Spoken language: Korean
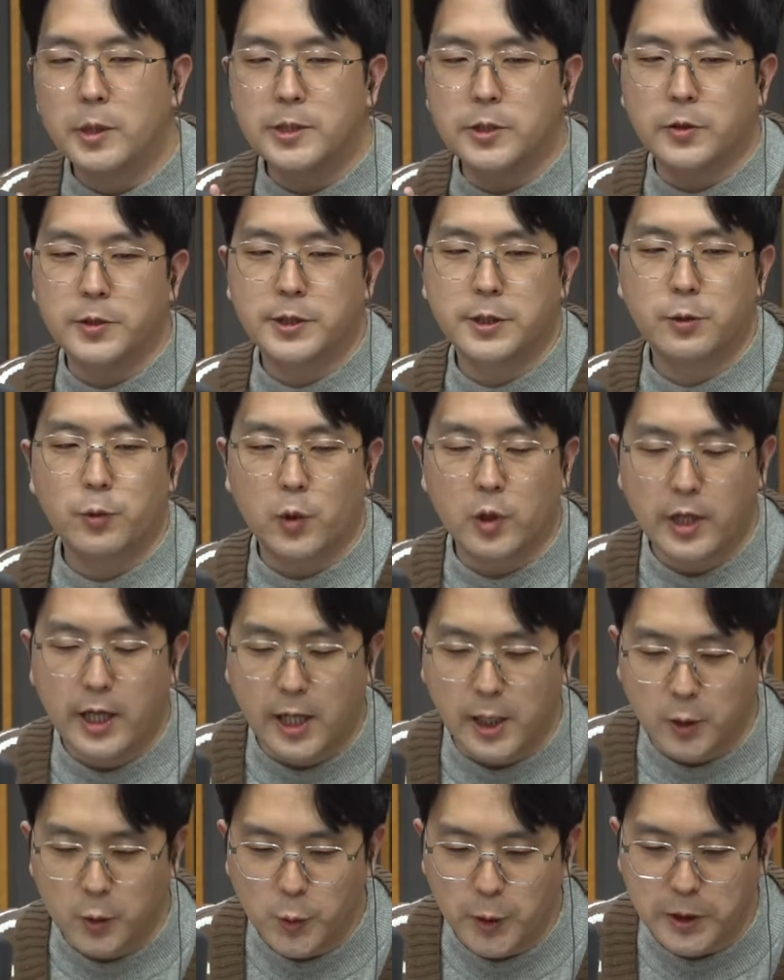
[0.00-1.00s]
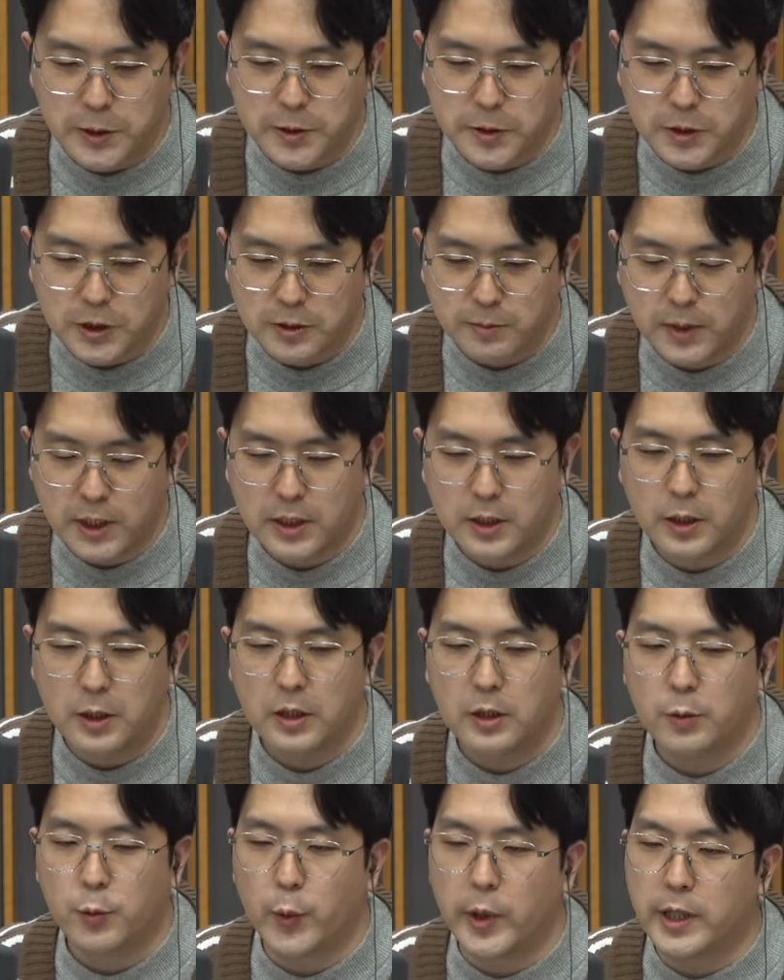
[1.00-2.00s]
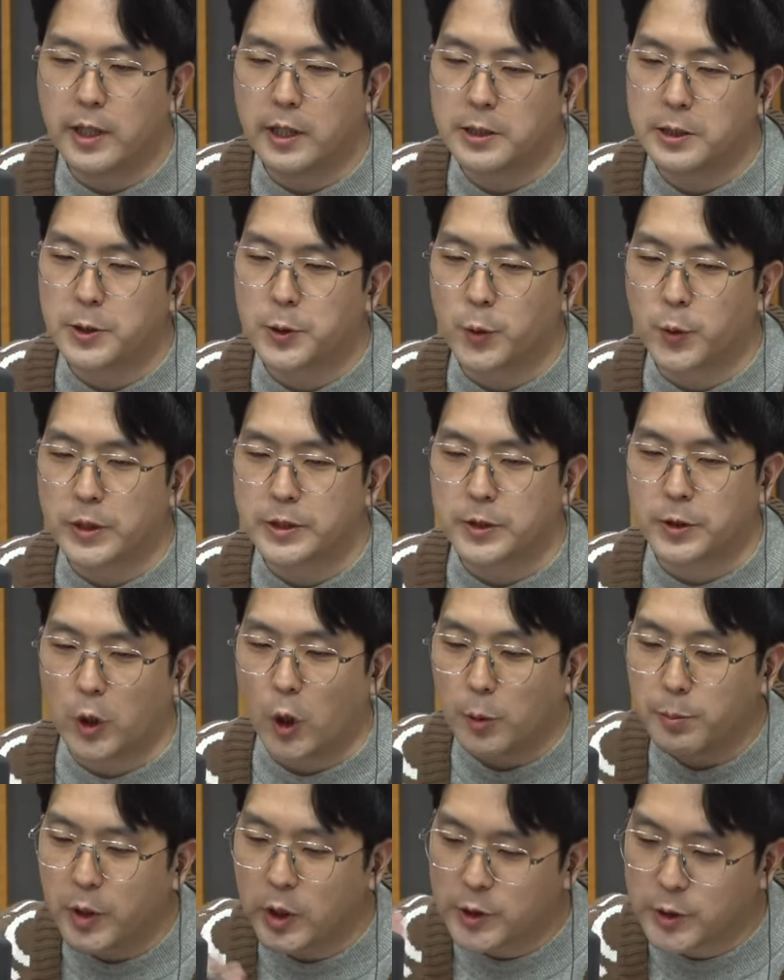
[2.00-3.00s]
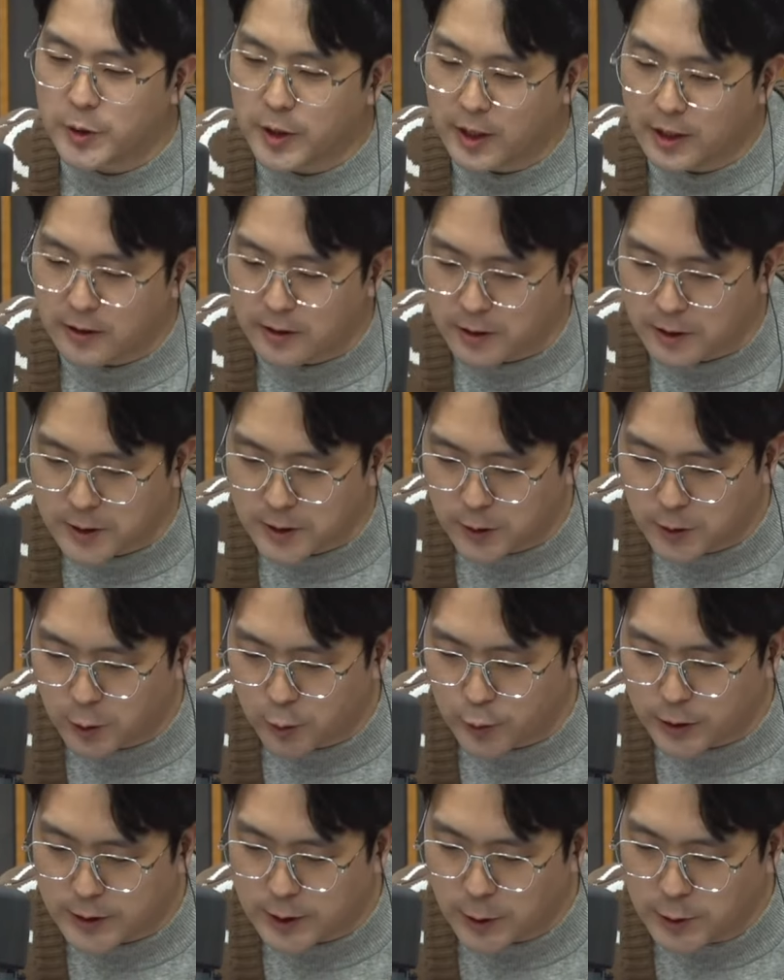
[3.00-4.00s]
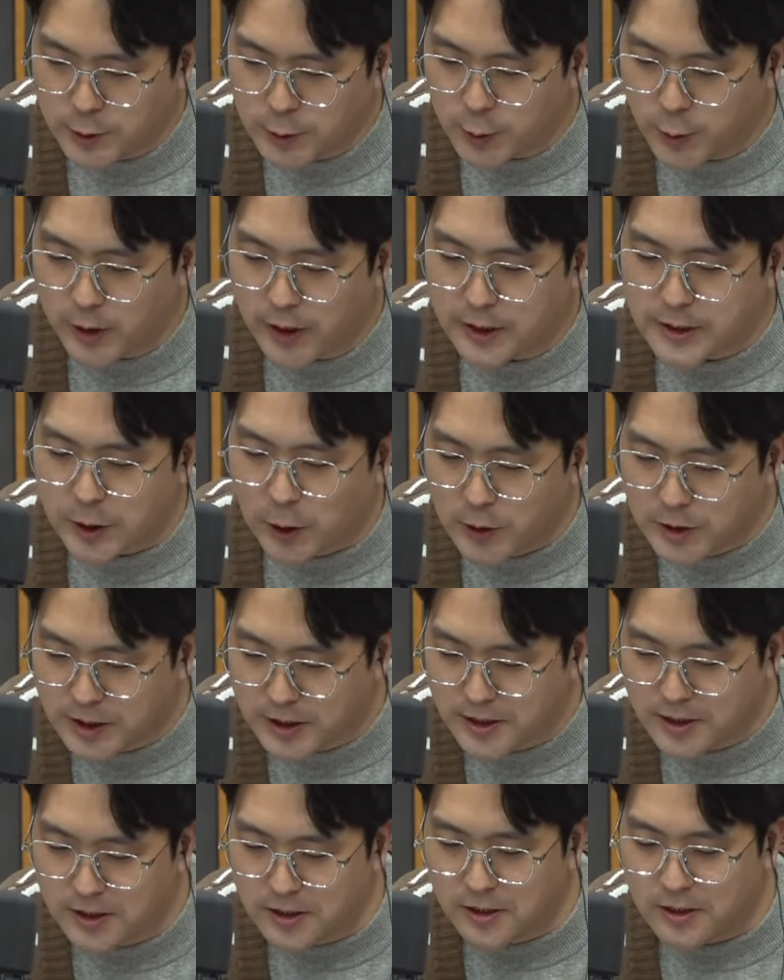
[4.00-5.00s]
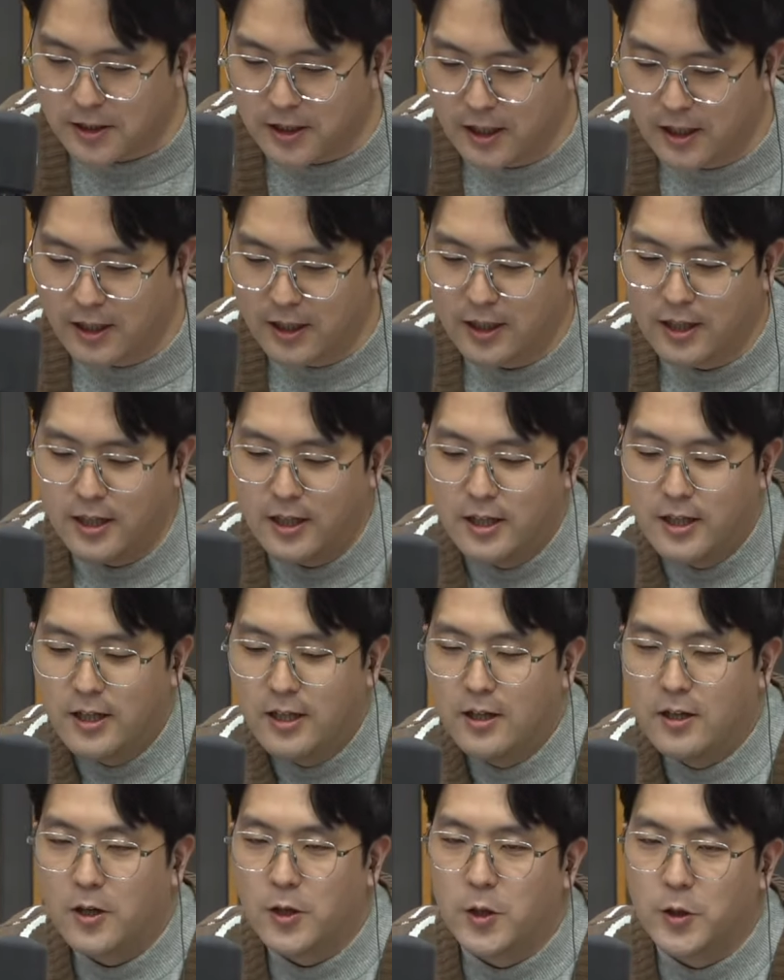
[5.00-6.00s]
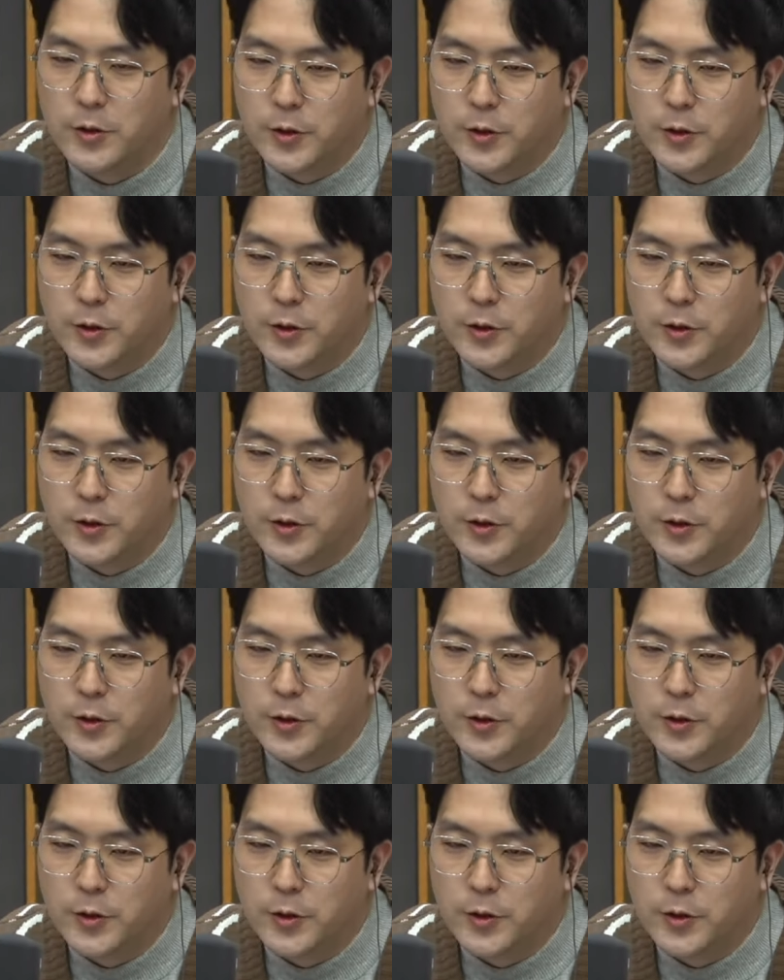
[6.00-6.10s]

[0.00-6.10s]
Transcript: 정신을 원래 알고 계셨지만 외란을 통해서 더 뼈저리게 느끼셨던 우리 선조의 정신을 어,